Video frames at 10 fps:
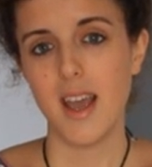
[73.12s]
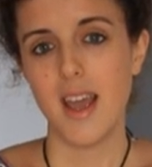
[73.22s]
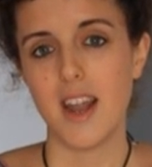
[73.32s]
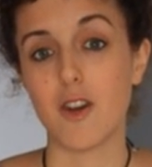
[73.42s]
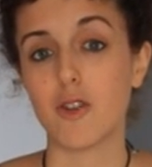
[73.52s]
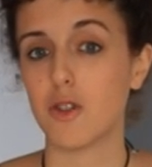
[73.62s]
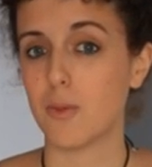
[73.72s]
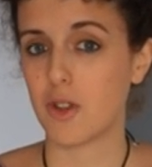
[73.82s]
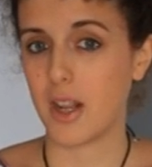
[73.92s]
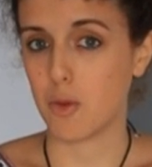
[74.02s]
no
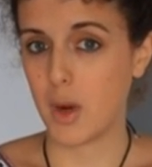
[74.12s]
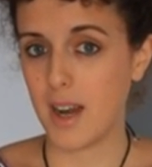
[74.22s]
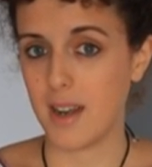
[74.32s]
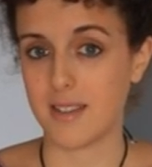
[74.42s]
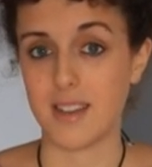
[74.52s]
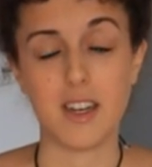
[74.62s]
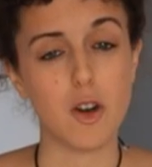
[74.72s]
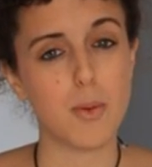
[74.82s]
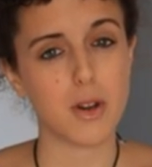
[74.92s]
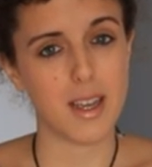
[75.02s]
somos naturales y
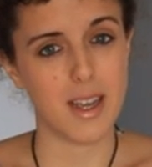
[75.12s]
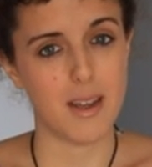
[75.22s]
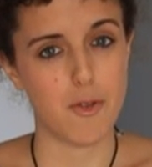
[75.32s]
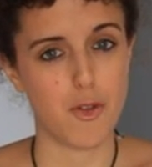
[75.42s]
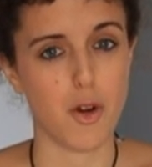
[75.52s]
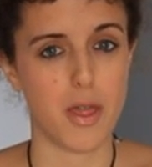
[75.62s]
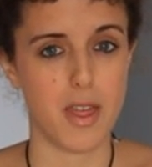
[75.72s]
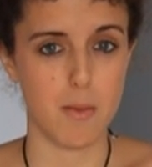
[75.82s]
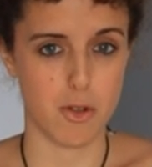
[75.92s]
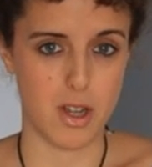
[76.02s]
no porque
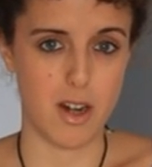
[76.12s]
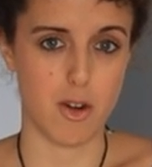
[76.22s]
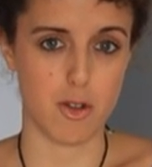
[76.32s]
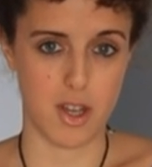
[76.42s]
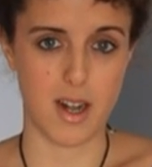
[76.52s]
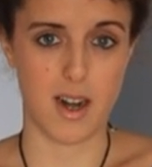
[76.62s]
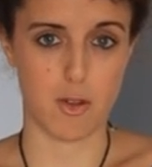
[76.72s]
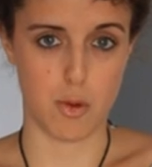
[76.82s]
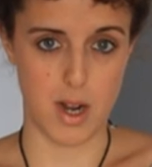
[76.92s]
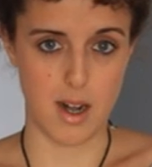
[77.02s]
forcemos el no ser
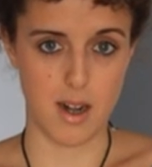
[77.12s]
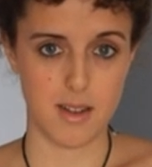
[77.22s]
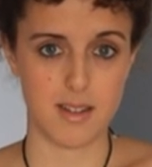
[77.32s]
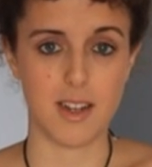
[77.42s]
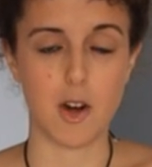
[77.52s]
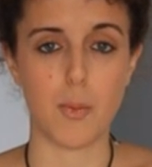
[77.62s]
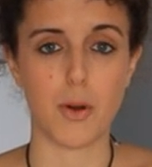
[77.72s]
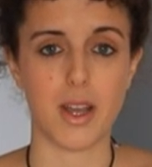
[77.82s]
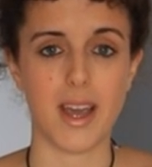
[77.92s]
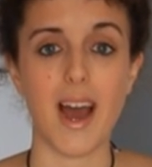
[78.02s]
natural, sino
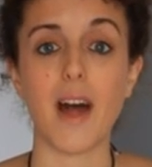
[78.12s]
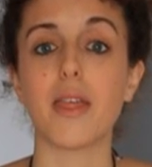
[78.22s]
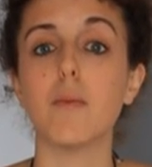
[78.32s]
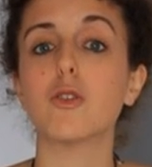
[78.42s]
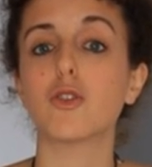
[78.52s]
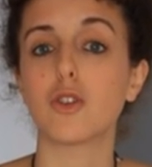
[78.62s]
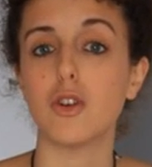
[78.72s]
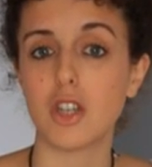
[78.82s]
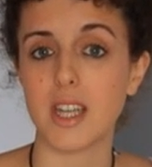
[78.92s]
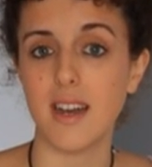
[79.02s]
porque hacemos
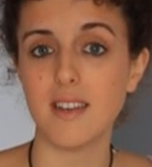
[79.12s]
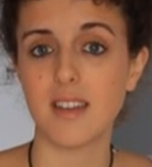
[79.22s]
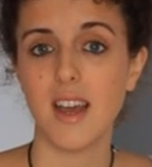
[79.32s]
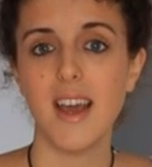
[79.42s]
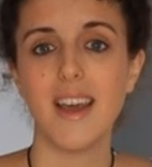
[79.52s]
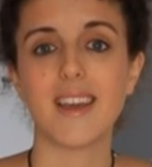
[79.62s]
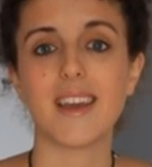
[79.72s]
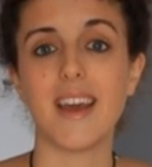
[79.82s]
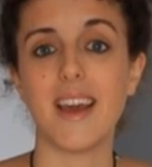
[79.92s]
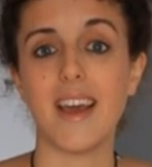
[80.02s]
cosas
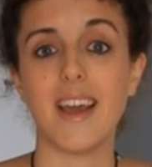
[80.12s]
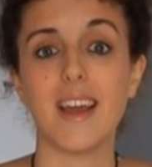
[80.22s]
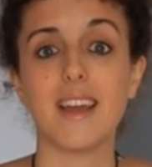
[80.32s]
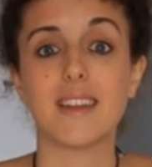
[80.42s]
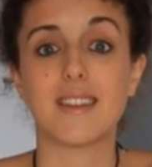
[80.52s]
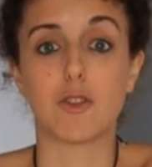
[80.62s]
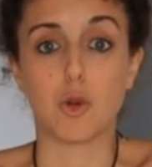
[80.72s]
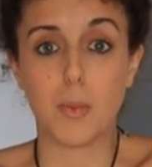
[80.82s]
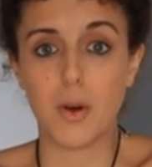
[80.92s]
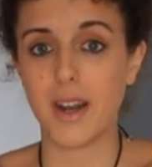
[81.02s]
que se
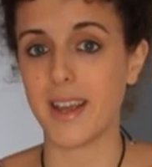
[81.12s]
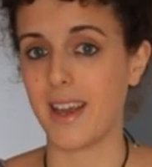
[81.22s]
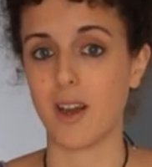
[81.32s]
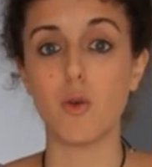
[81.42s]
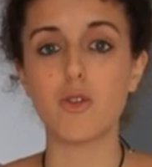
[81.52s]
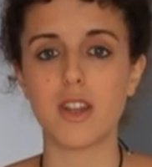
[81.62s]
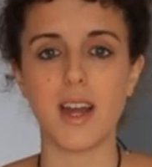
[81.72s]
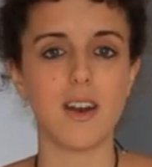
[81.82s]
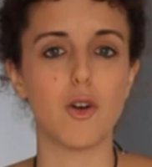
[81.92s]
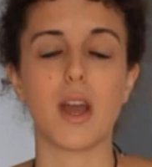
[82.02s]
supone que
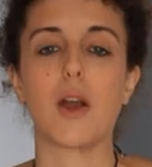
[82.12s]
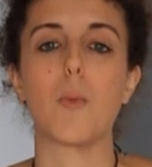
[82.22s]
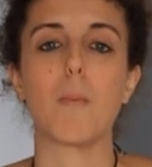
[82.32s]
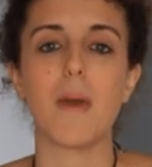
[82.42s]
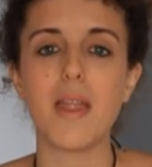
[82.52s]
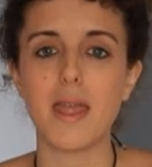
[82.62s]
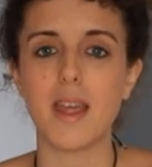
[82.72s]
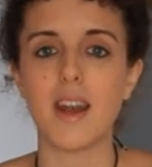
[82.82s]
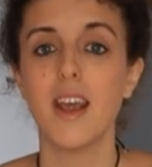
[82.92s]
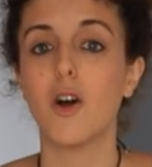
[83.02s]
gustan o que
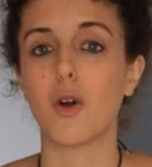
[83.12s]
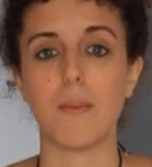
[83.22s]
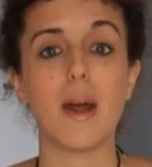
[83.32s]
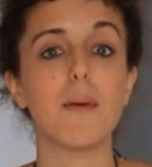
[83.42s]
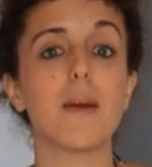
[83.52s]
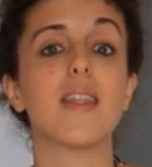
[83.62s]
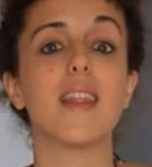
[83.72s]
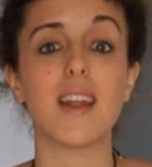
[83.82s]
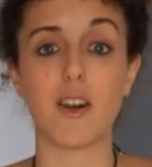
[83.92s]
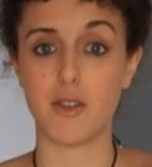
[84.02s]
convencen o que van a
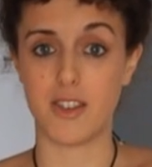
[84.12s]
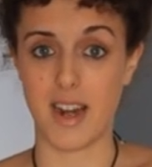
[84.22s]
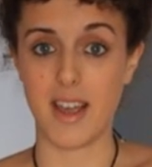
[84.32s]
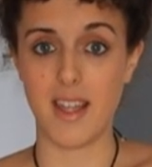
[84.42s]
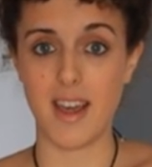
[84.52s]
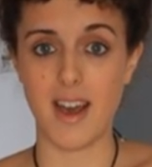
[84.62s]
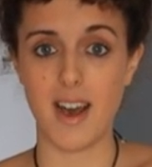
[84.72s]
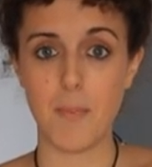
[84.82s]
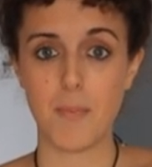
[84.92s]
vender nuestra idea,